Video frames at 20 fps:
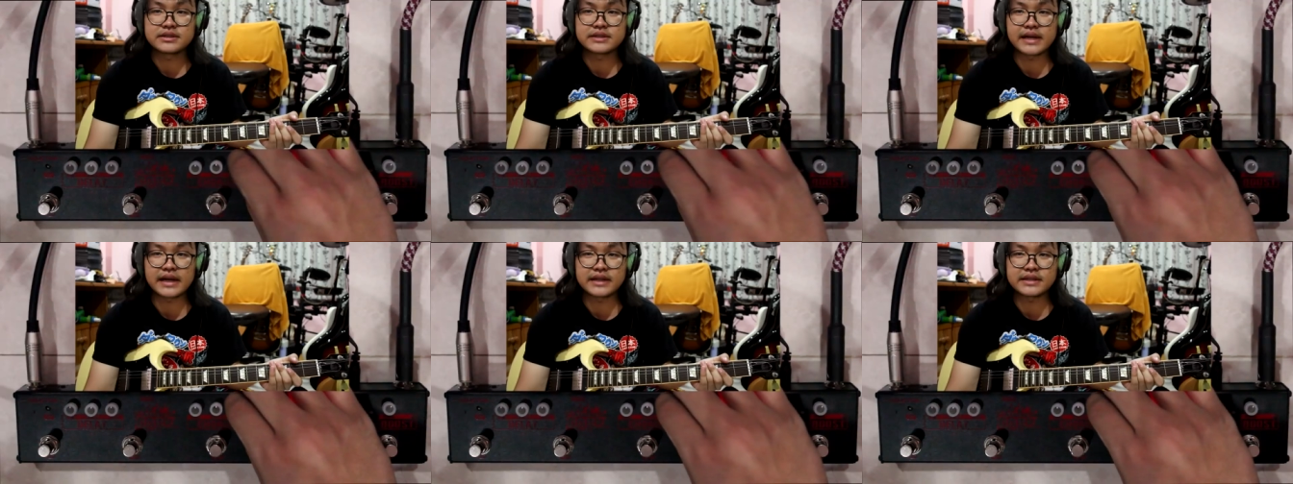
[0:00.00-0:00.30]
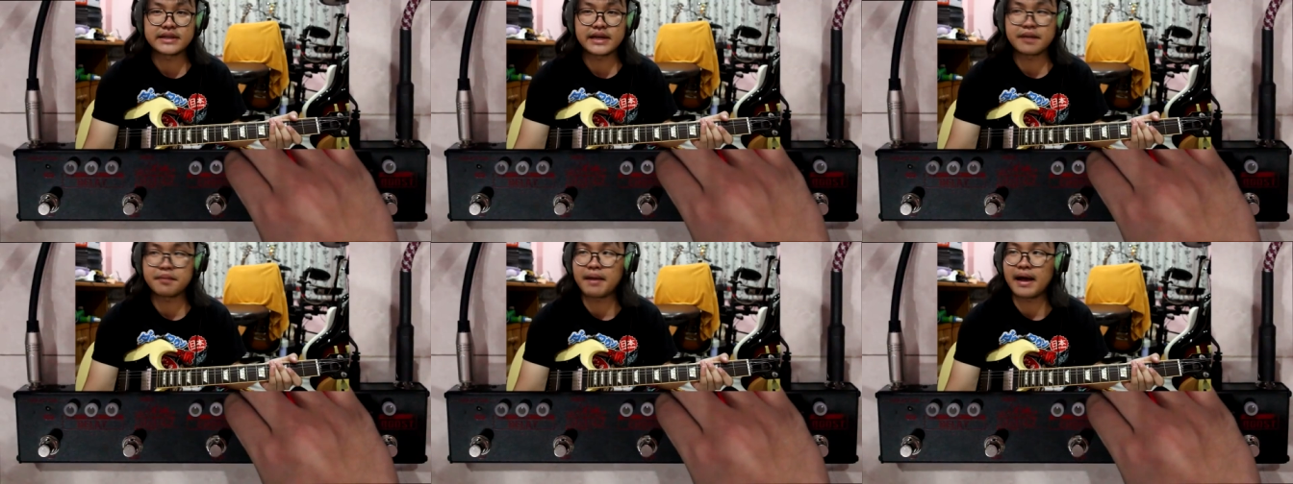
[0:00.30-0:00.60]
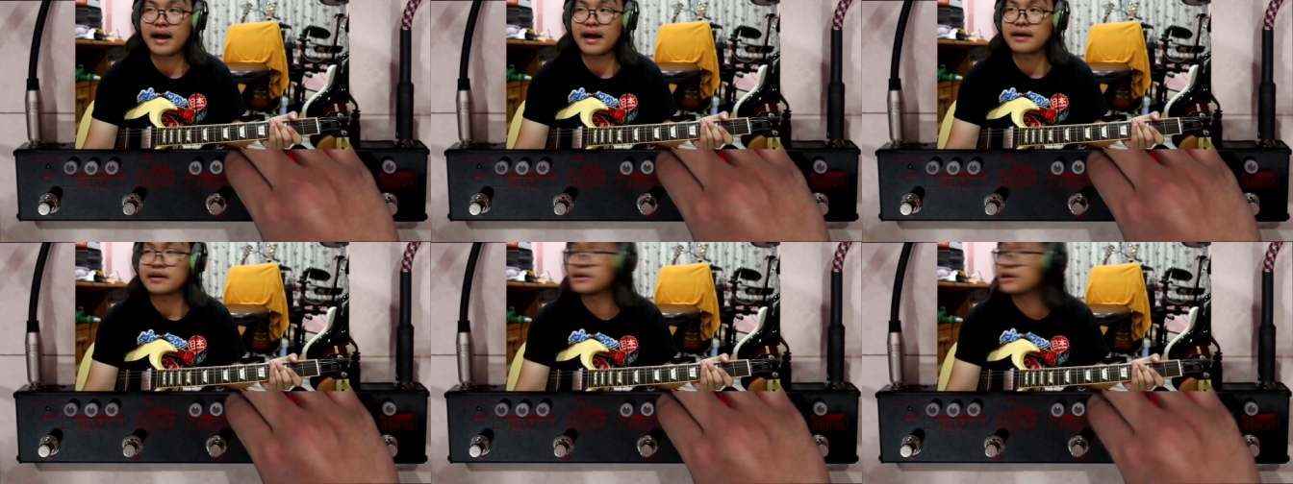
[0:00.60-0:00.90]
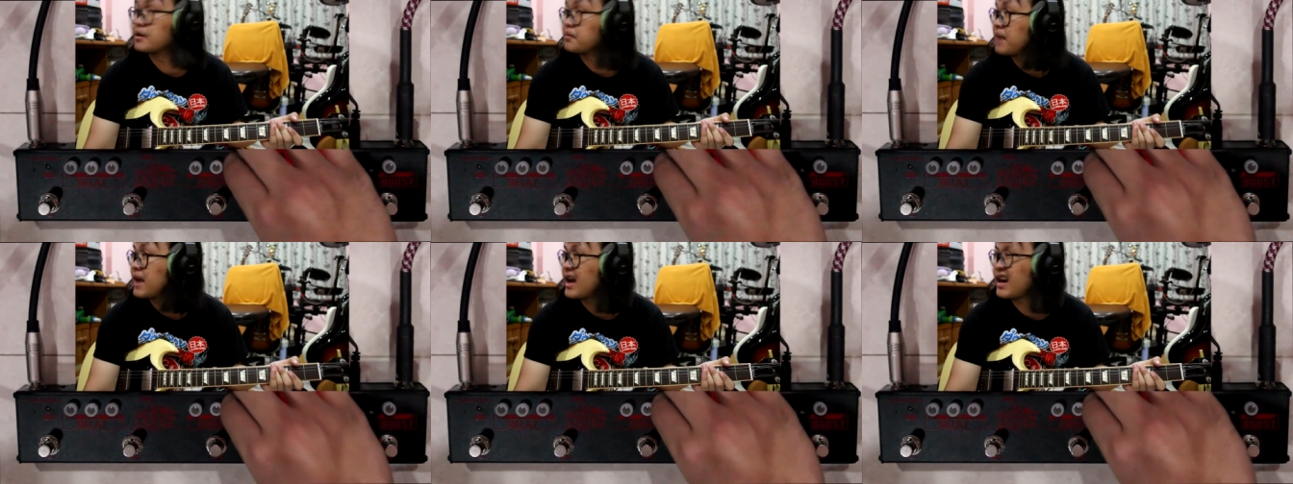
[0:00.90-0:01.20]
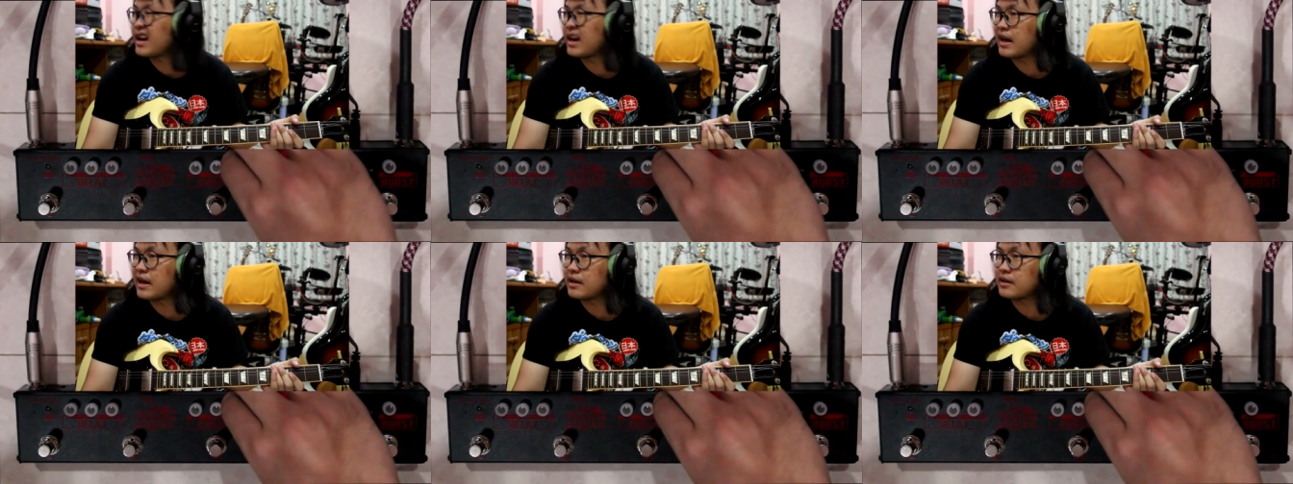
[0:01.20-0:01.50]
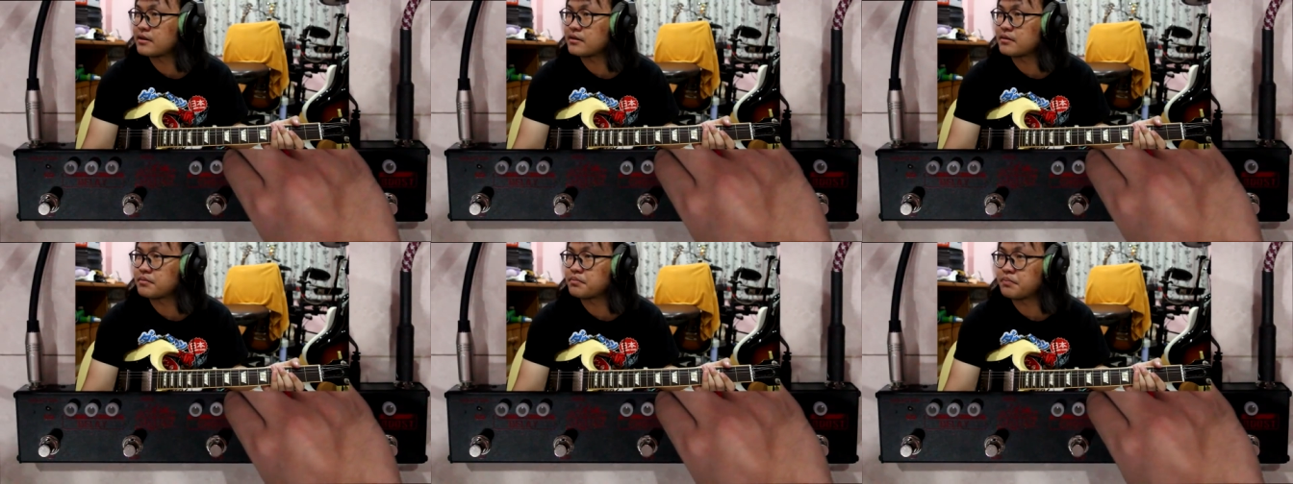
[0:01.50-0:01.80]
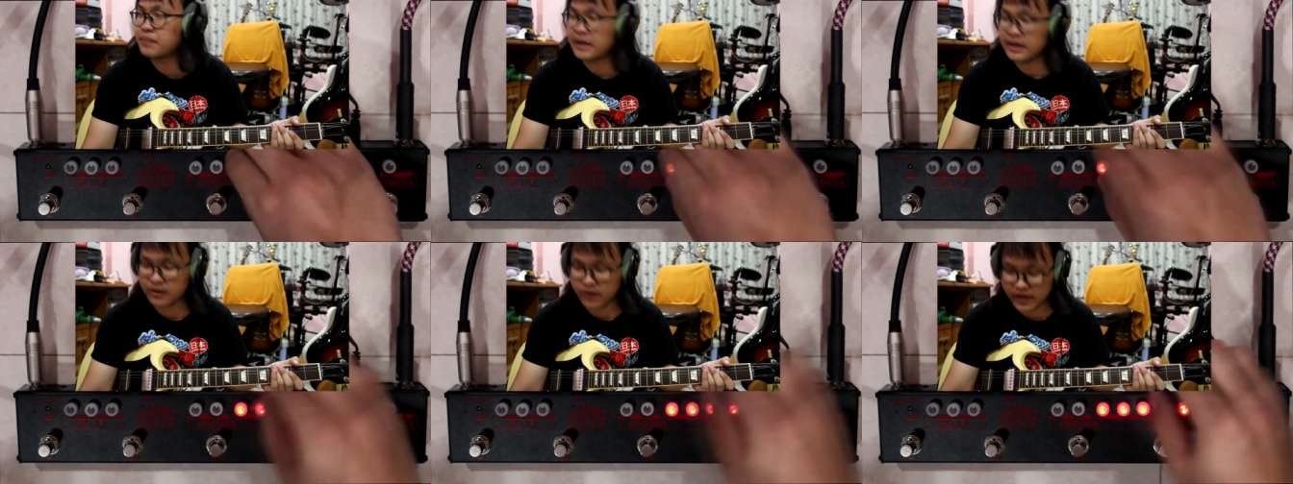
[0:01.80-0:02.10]
เสียงจีมาเยอะมากนะฮะ
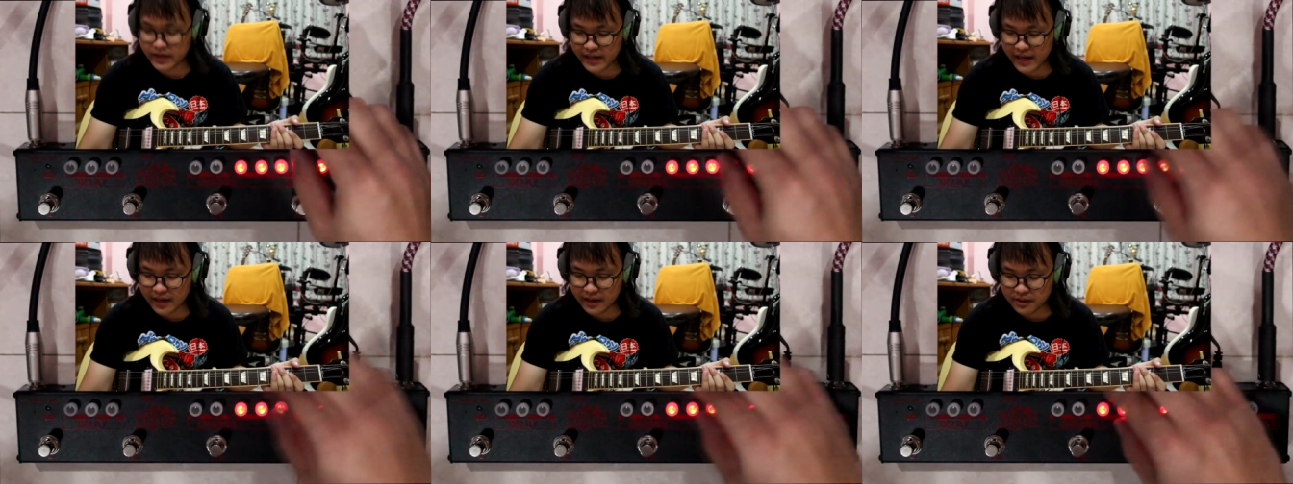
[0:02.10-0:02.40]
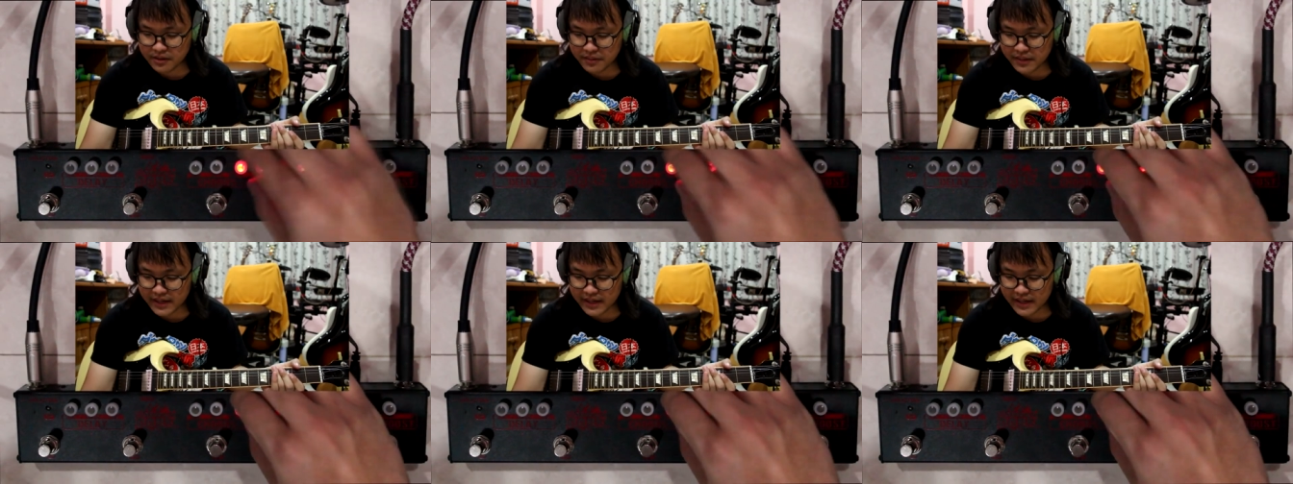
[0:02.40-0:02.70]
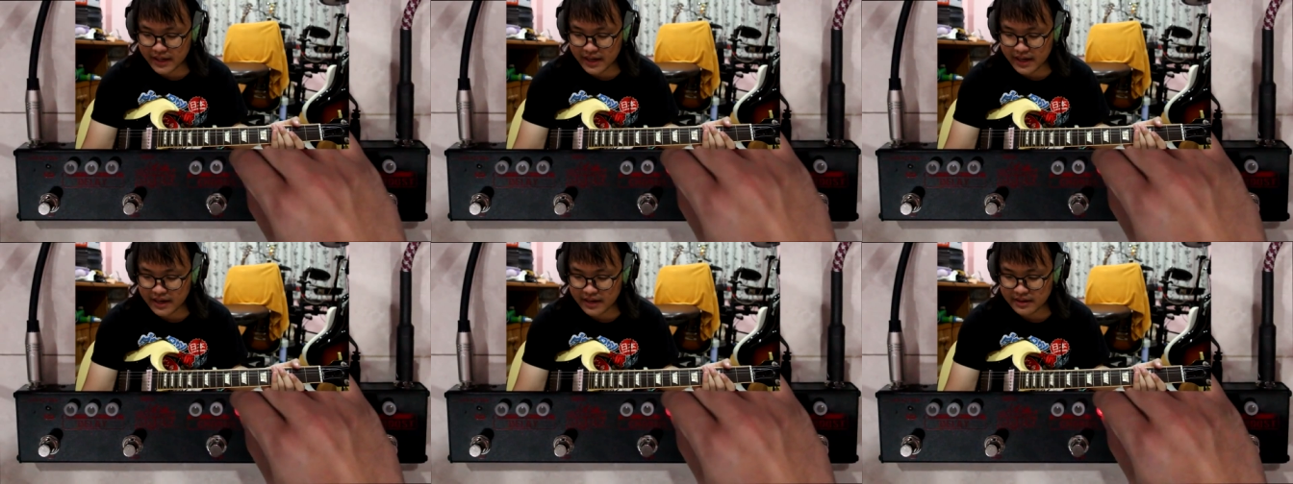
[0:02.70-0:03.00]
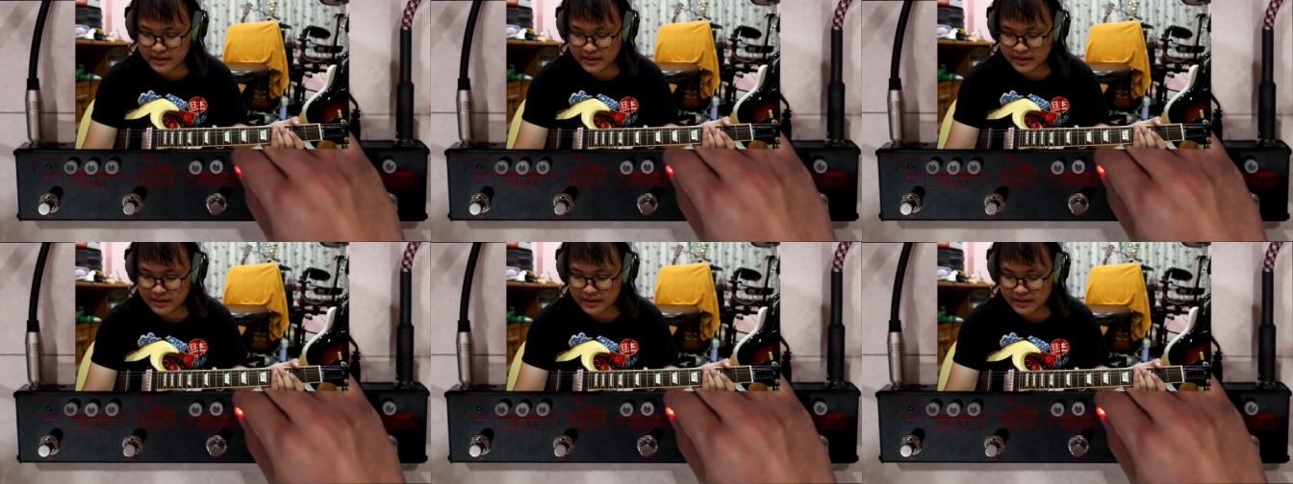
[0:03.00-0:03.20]
เปิด noise gate ขึ้นมาอีกนะฮะ